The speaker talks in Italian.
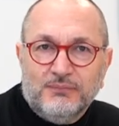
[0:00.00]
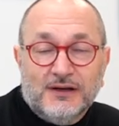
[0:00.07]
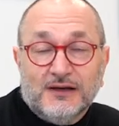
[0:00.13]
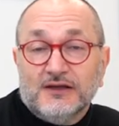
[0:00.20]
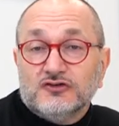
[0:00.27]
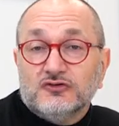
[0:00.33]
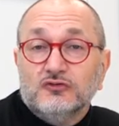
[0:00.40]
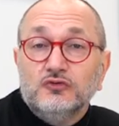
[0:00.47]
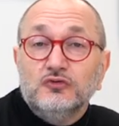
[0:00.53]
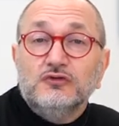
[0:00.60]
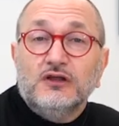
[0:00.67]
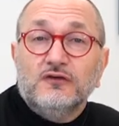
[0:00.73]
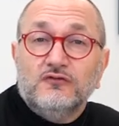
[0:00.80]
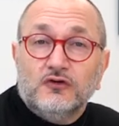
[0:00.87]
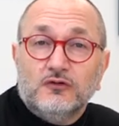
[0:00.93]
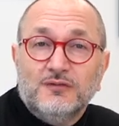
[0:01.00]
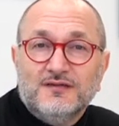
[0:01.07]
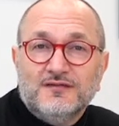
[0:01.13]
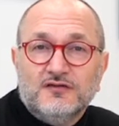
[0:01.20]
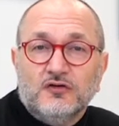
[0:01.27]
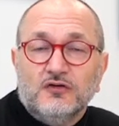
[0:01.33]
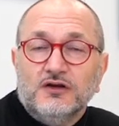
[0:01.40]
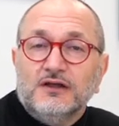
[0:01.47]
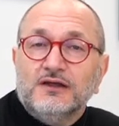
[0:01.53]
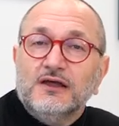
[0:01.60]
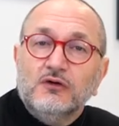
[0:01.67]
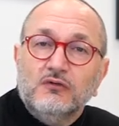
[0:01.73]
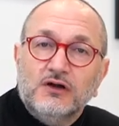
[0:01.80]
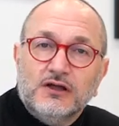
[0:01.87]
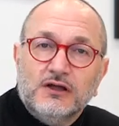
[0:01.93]
perché sono tutte informazioni che
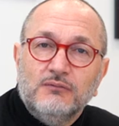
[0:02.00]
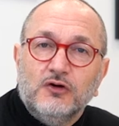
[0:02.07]
in qualche